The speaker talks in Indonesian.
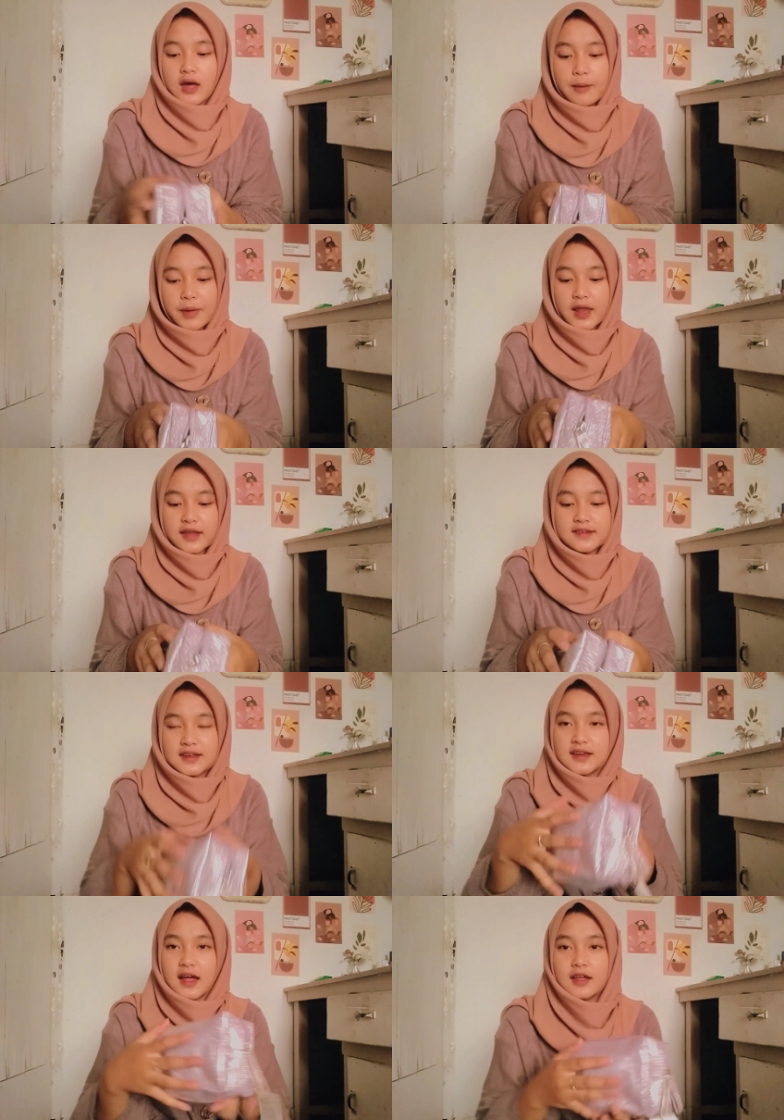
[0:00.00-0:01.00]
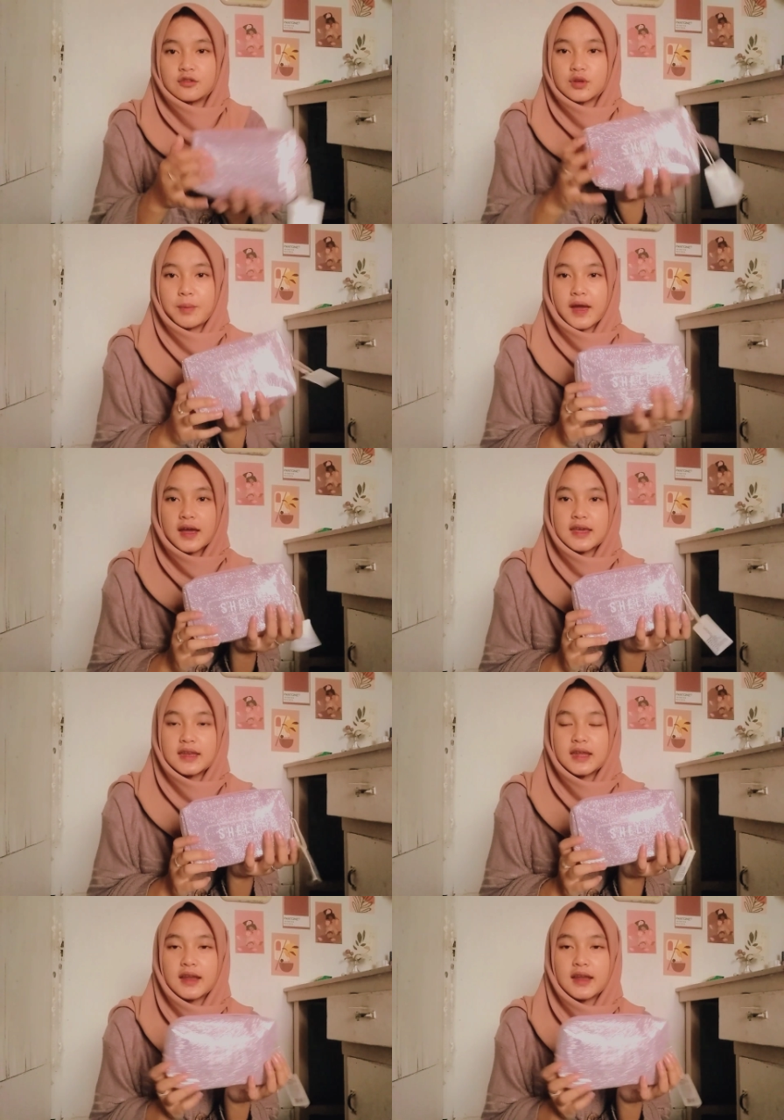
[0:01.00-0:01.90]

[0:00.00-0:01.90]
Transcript: apalah jadi nggak langsung dipegang gini